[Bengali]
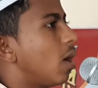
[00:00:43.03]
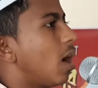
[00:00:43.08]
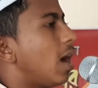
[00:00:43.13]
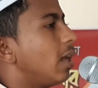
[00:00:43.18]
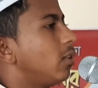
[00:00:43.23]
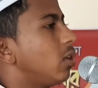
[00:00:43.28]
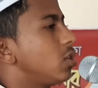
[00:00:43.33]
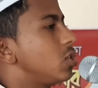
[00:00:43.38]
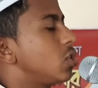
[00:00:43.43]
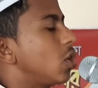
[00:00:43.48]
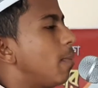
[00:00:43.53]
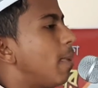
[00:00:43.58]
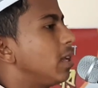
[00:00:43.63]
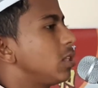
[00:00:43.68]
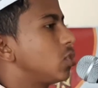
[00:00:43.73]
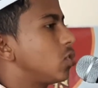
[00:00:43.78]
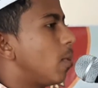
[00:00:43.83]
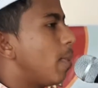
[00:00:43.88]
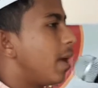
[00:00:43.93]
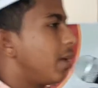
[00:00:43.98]
আদর্শ
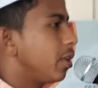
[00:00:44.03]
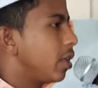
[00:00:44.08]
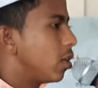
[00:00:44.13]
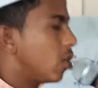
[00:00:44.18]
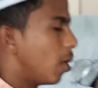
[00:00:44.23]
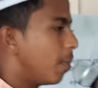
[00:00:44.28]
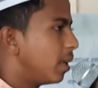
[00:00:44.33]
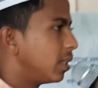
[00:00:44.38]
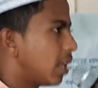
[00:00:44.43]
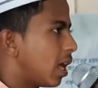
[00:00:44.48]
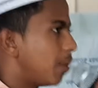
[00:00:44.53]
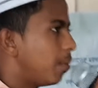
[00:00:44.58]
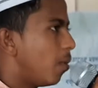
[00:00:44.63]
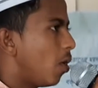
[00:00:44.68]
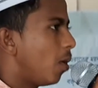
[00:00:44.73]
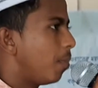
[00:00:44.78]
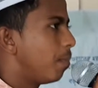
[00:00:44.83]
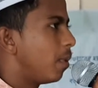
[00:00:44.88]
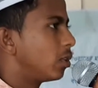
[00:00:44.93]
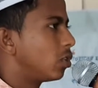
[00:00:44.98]
বাস্তবায়নই হবে তার
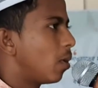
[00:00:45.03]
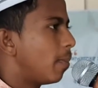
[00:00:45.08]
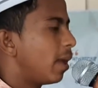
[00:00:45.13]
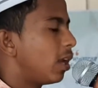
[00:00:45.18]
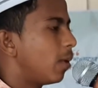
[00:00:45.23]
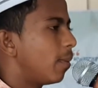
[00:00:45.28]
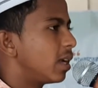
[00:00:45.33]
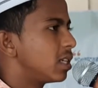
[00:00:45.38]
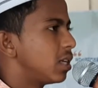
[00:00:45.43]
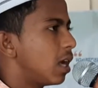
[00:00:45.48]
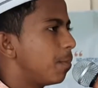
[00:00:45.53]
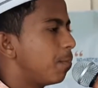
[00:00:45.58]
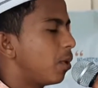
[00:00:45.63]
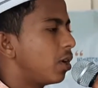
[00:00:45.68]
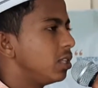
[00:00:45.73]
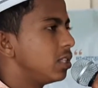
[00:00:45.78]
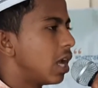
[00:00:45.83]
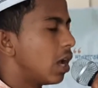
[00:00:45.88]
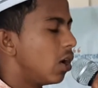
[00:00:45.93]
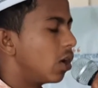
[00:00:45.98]
মহব্বত ভালোবাসার
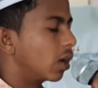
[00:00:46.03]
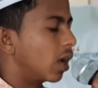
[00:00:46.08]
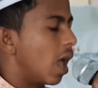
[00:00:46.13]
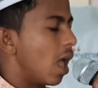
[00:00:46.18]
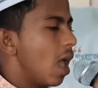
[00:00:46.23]
পরিচয়ক